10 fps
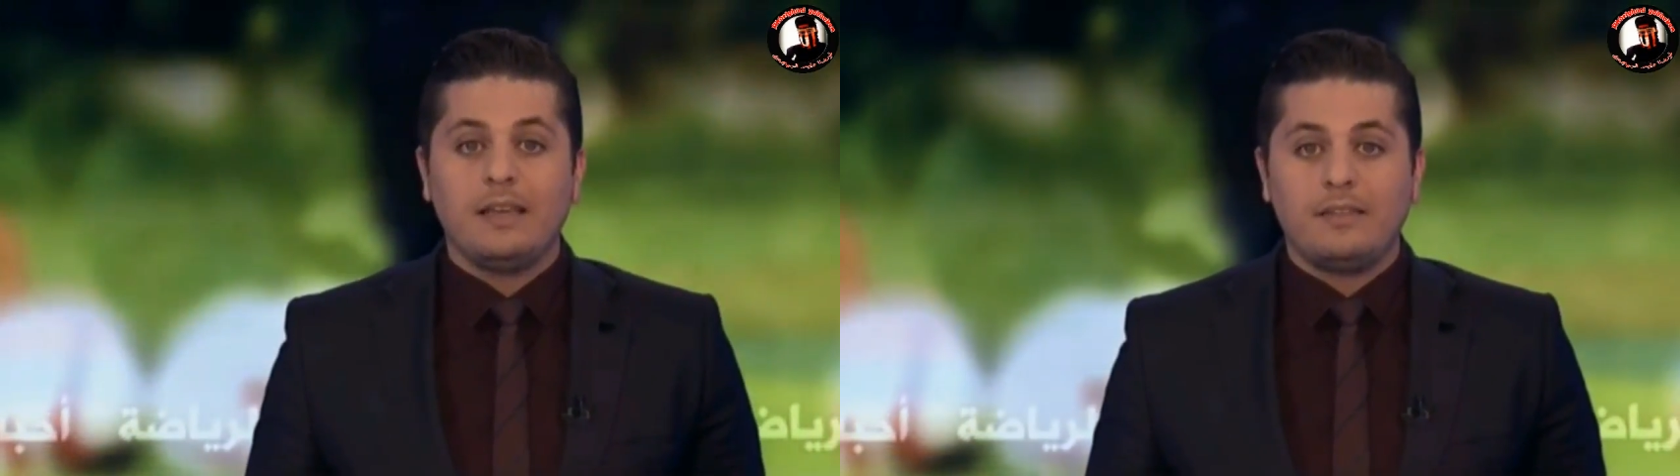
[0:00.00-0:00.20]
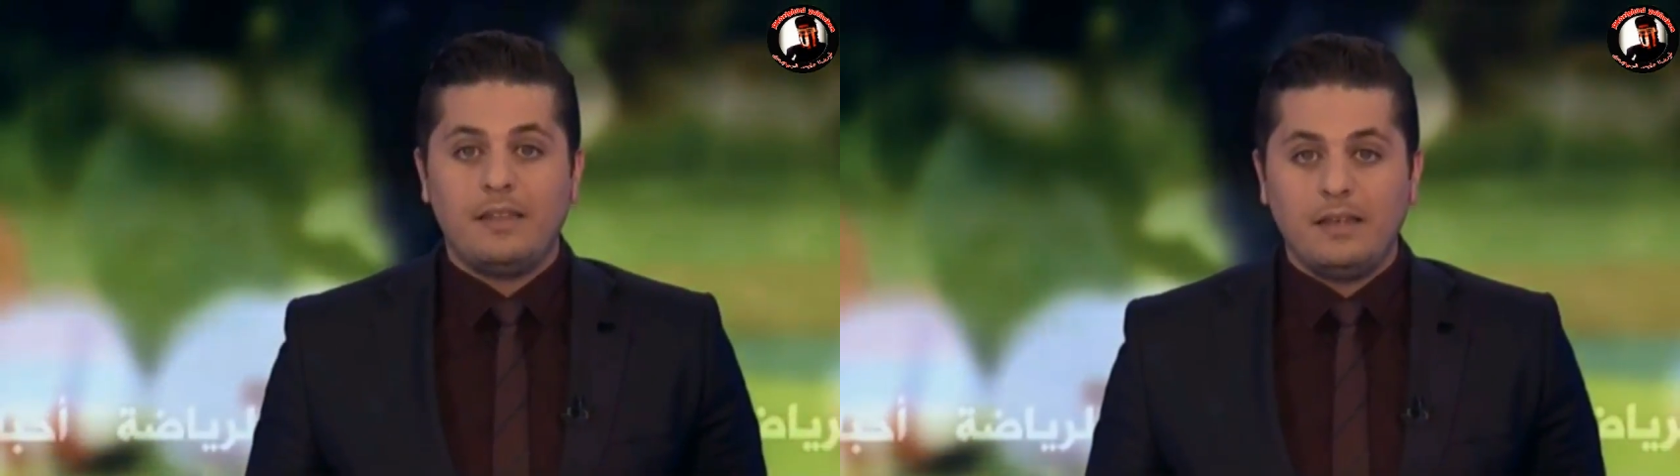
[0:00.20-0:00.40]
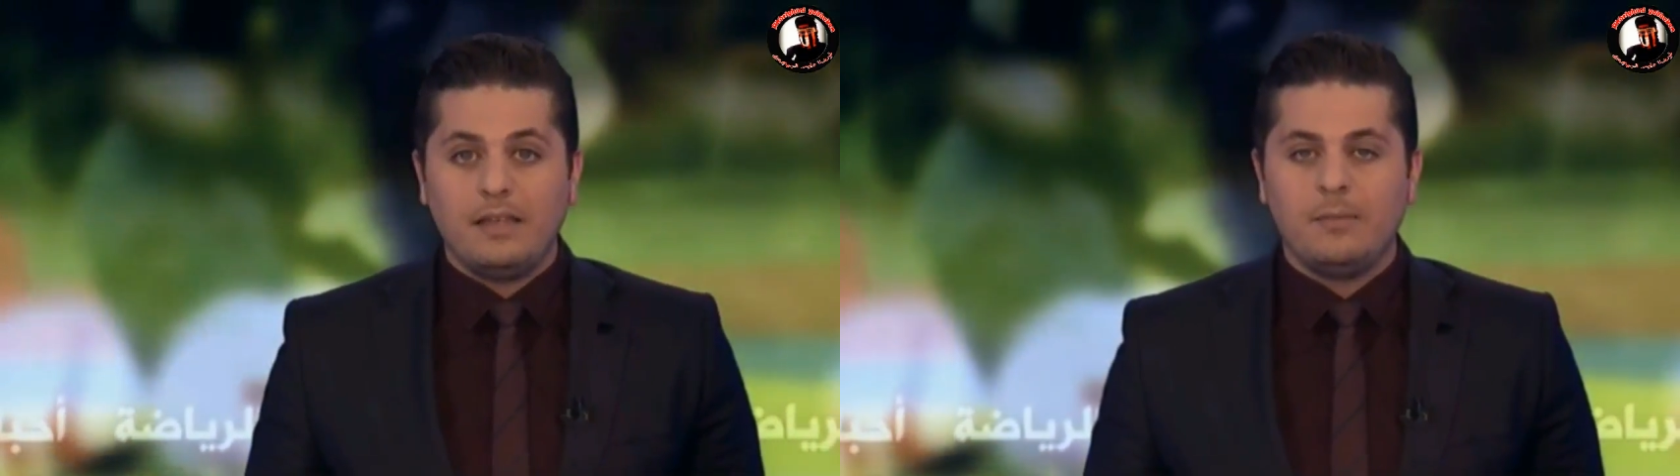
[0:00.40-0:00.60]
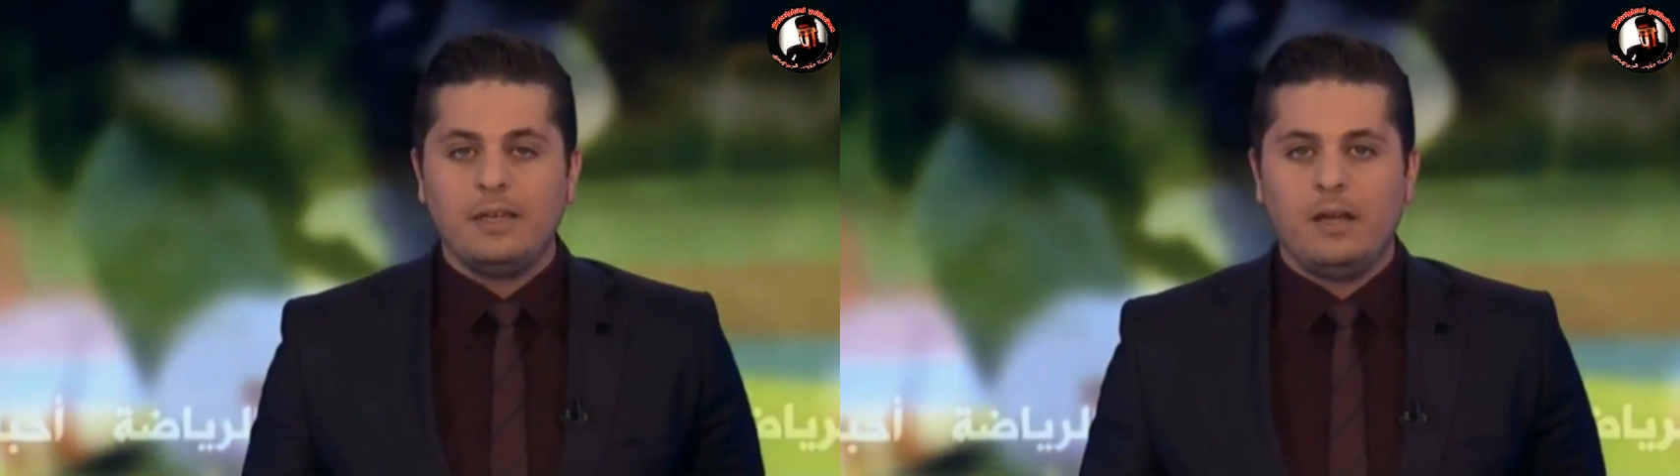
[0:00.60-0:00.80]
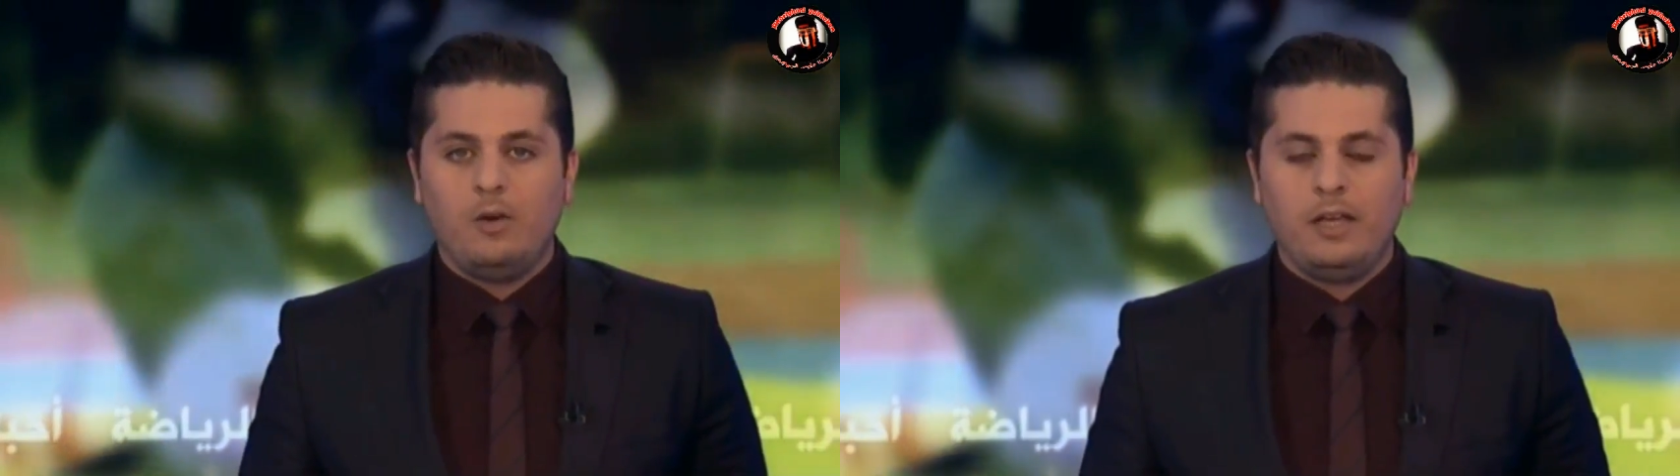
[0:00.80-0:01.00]
هي الثانية
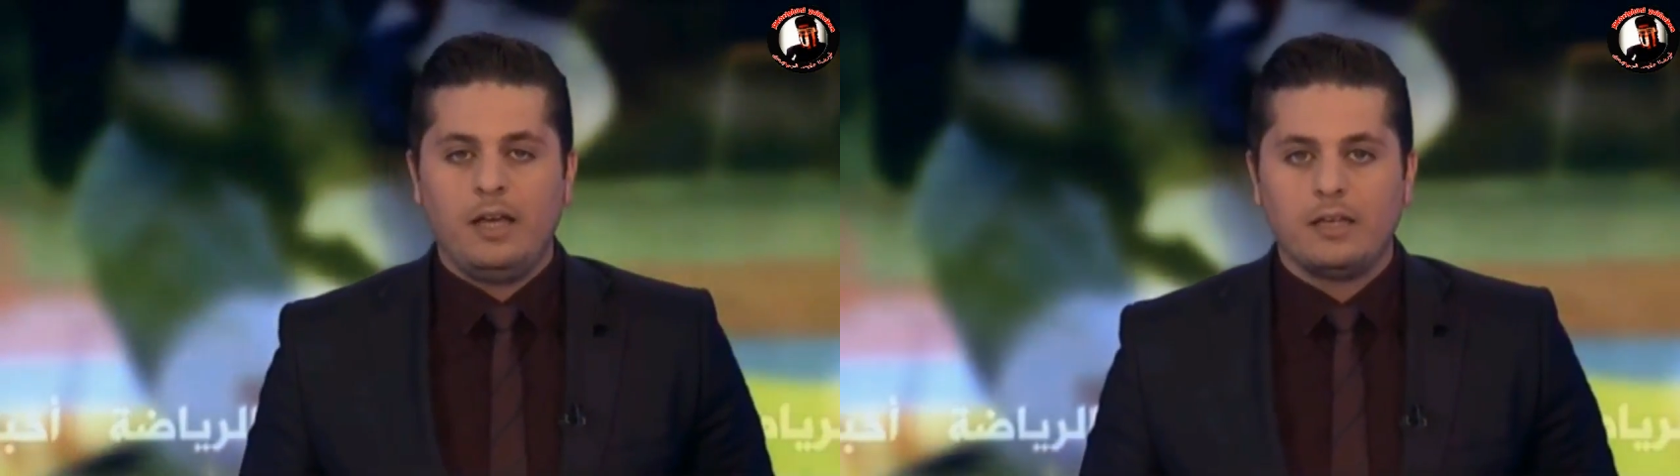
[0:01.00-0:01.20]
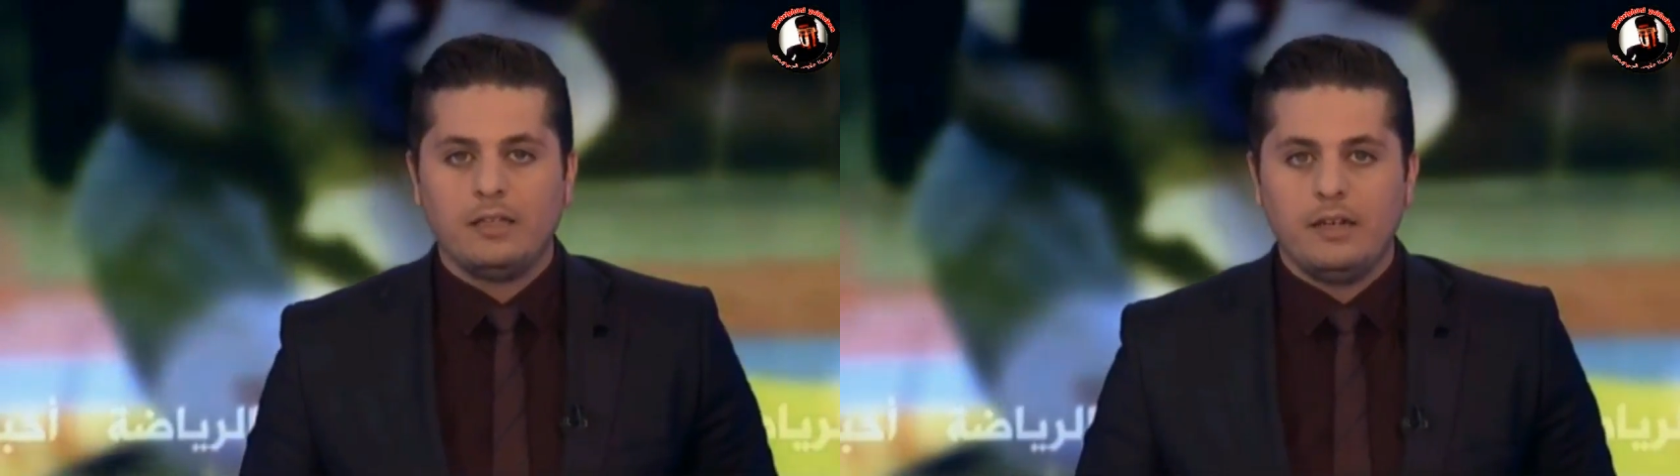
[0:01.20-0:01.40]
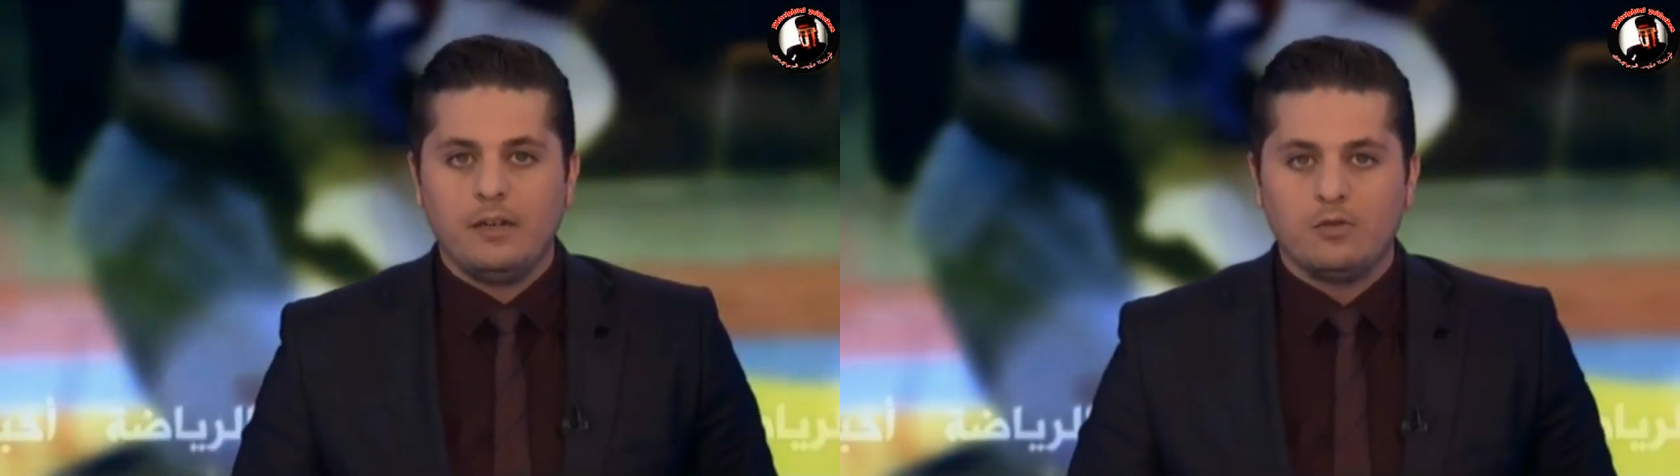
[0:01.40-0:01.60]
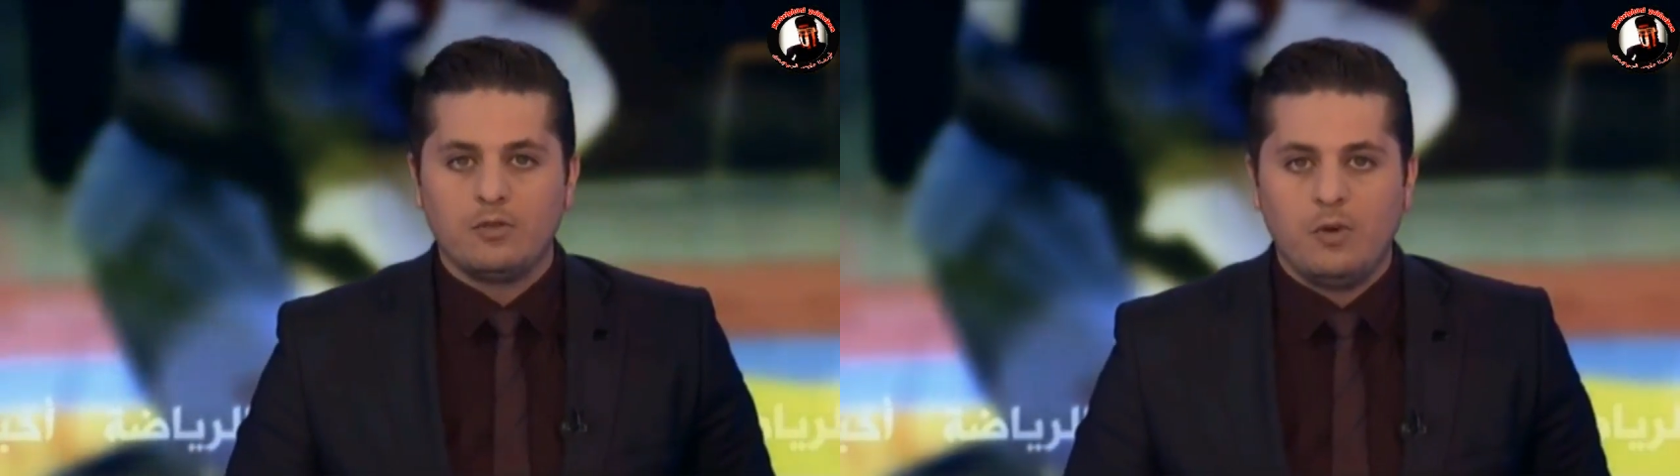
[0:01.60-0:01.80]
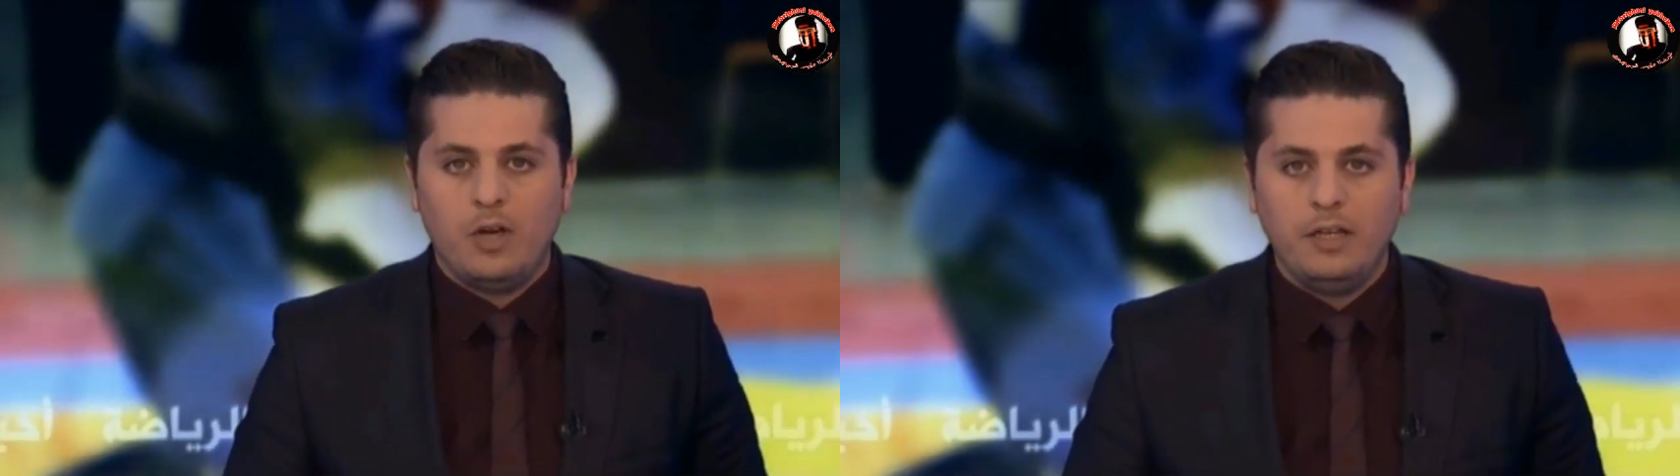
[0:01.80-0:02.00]
من نوعها خلال
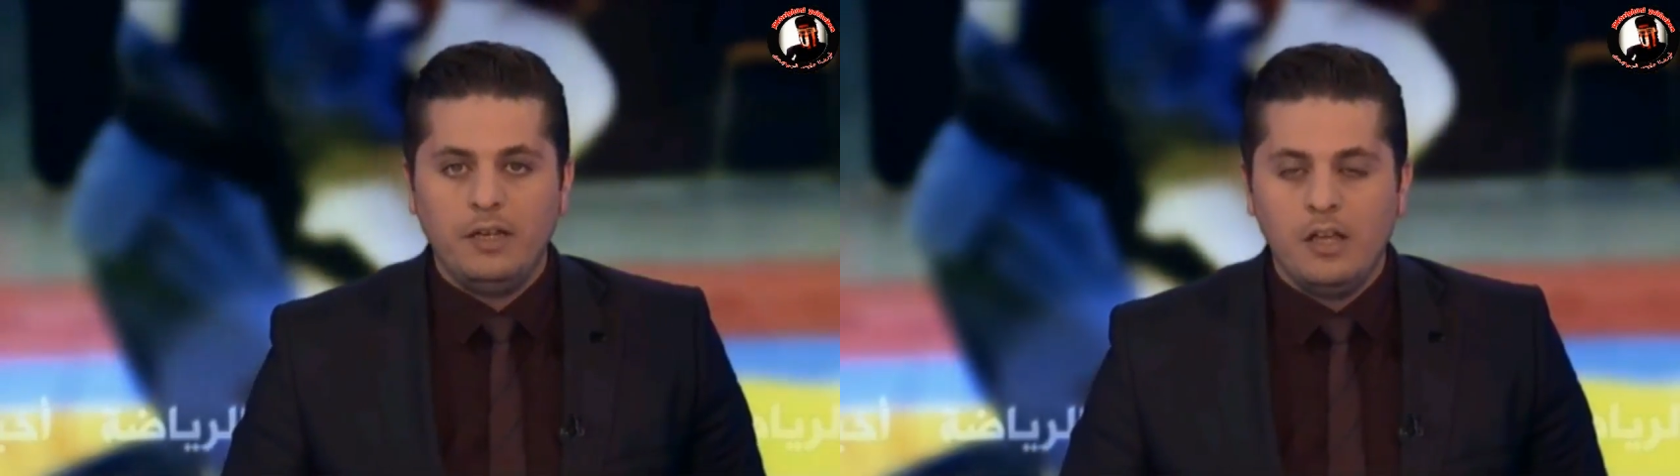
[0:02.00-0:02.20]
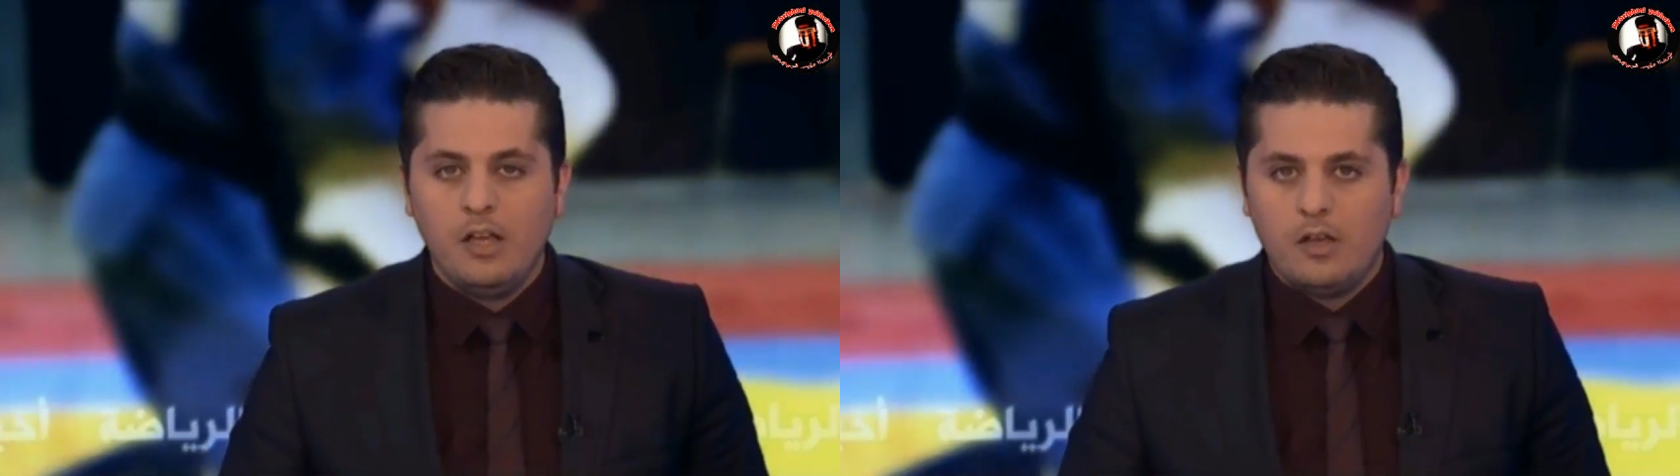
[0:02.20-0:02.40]
أسبوع